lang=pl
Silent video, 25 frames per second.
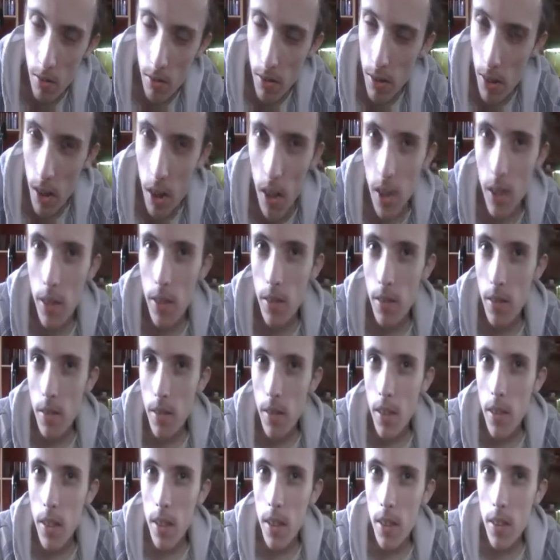Nie,
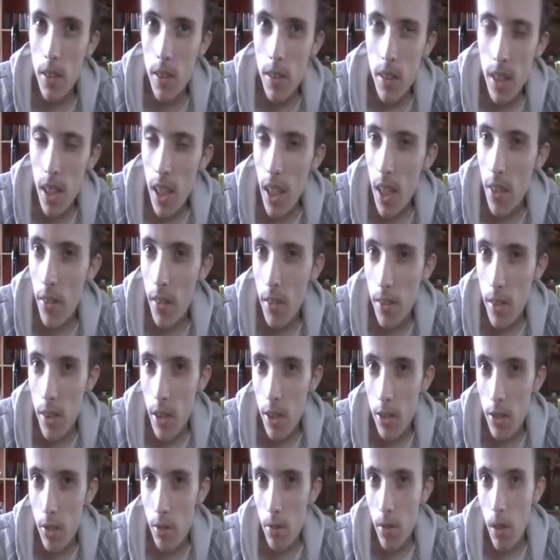nie wiem
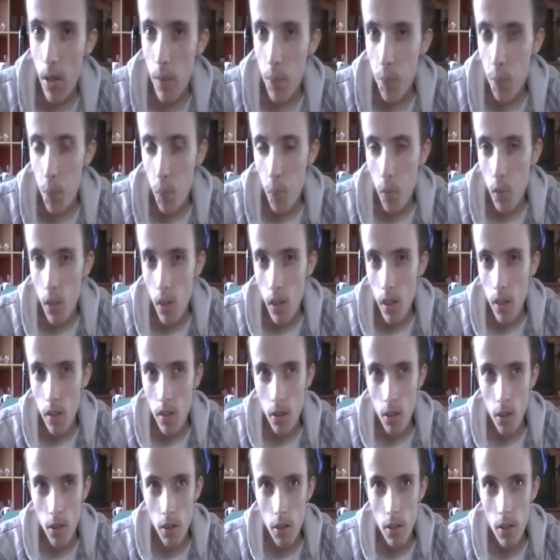zresztą, nie.
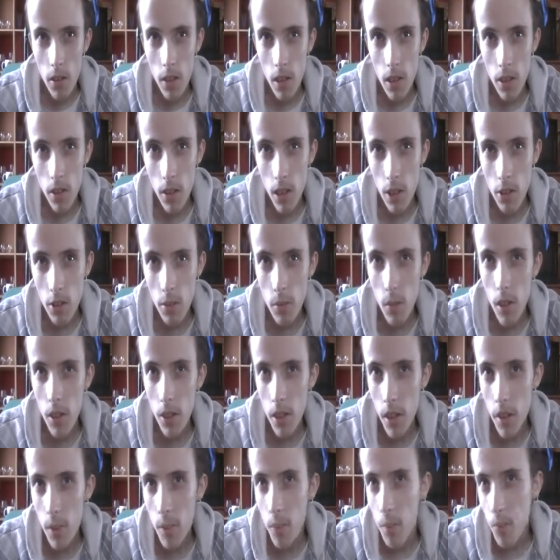No, yy, w każdym razie.